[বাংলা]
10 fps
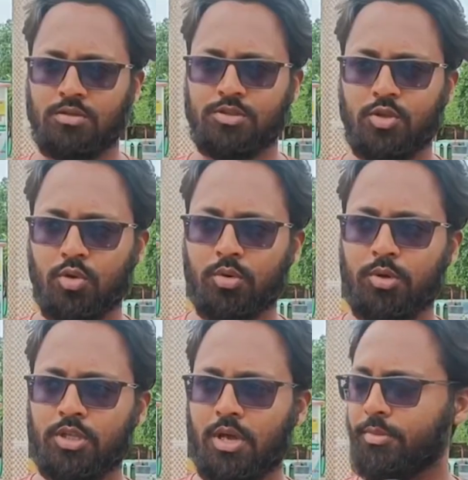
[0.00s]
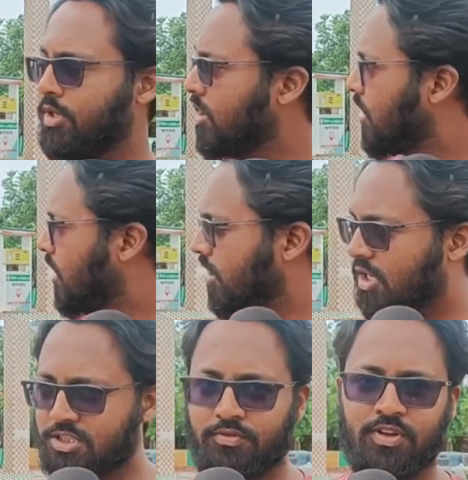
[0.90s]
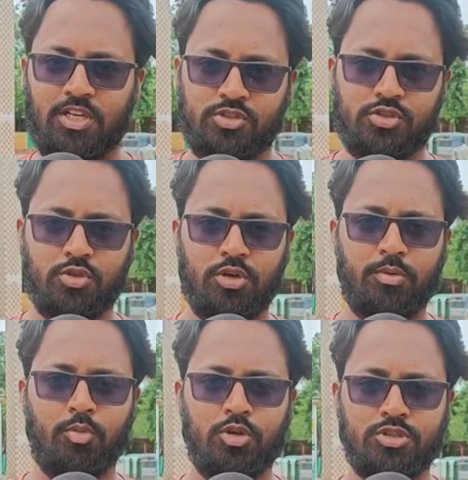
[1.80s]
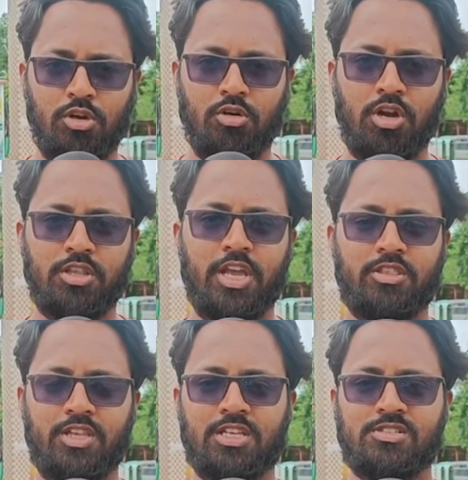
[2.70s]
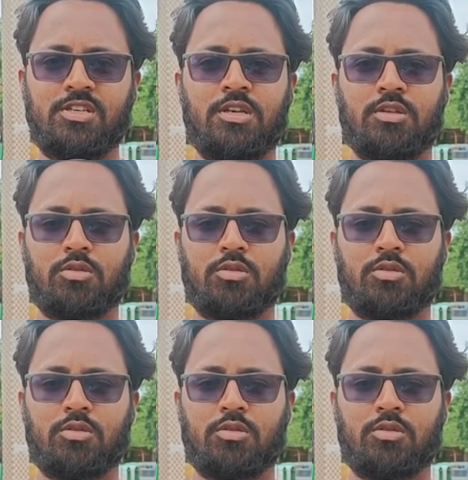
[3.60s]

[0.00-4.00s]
জি ধন্যবাদ আমি এই রাজা ফিলিং স্টেশনের পরিচালনার দায়িত্বে আছি